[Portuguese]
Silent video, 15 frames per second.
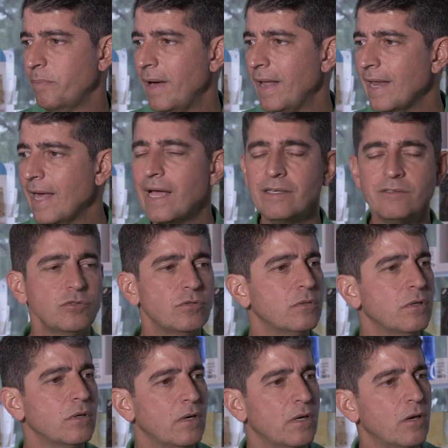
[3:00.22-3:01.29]
palácio,
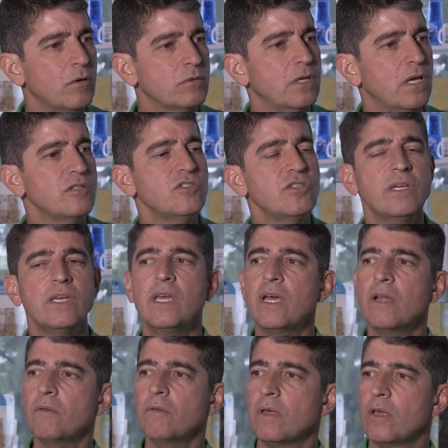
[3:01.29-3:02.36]
eu tenho
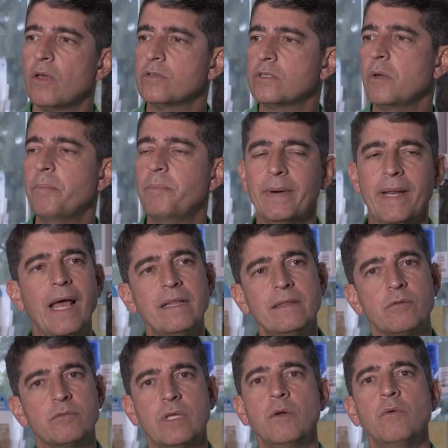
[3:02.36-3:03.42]
dinheiro, eu tenho
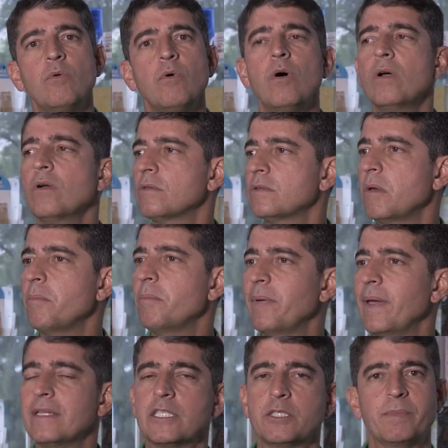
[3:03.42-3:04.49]
prata, eu tenho ouro, eu tenho
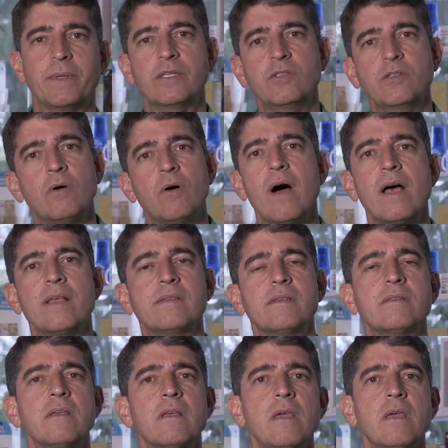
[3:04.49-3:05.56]
pedras
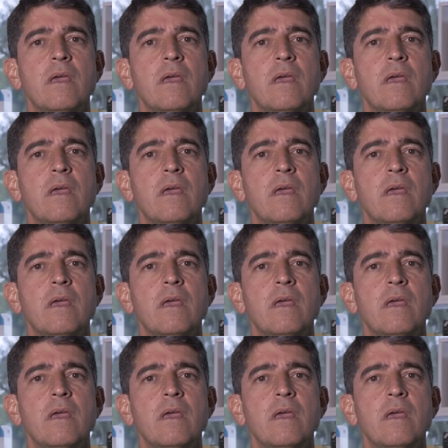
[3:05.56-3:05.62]
preciosas,